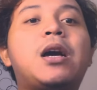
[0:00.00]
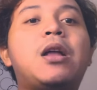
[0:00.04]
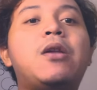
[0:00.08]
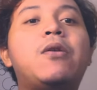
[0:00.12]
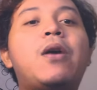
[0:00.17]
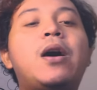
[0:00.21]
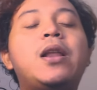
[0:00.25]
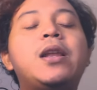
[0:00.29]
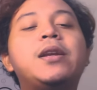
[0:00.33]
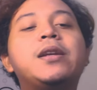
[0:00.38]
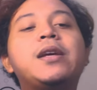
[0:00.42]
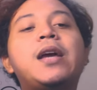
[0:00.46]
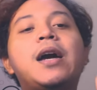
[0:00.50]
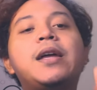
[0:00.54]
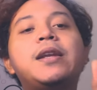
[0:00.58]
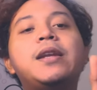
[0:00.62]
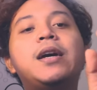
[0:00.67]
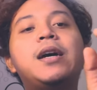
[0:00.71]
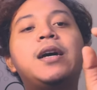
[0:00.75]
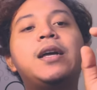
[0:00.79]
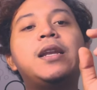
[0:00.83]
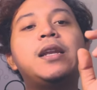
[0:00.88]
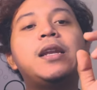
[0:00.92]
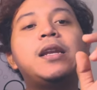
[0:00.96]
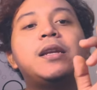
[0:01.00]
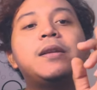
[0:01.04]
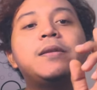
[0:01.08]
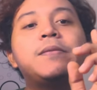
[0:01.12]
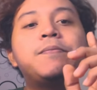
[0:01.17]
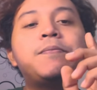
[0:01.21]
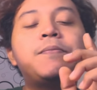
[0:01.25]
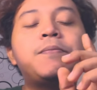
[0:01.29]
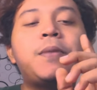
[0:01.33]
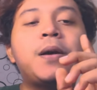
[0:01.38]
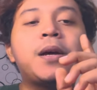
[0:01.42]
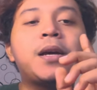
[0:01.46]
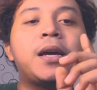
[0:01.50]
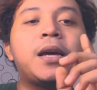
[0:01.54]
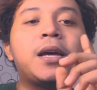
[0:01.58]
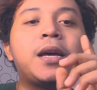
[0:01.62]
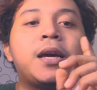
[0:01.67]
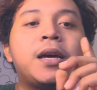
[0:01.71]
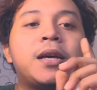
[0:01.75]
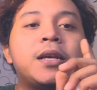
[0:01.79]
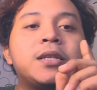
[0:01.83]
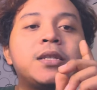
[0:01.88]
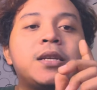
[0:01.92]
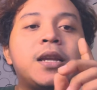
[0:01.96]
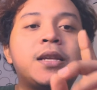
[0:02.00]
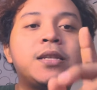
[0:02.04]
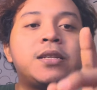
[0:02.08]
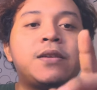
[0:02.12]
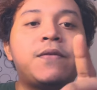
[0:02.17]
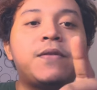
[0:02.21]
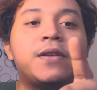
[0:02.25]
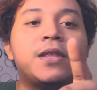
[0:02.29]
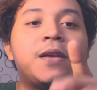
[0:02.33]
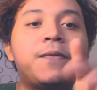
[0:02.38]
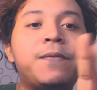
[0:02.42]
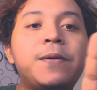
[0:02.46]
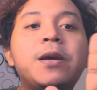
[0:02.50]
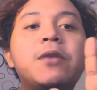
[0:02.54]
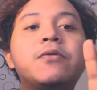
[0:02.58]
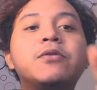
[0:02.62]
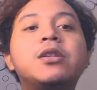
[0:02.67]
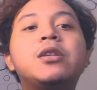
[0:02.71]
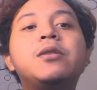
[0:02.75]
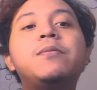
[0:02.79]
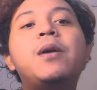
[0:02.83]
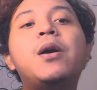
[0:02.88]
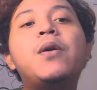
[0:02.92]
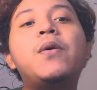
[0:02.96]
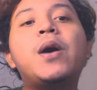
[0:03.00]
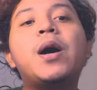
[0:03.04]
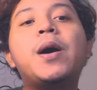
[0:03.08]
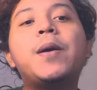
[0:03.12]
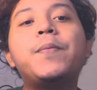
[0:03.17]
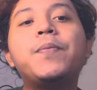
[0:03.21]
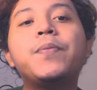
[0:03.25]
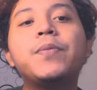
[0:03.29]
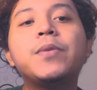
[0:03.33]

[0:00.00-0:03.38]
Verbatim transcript: Kalau kalian nggak ada pakai receiver TV nggak usah dibawa.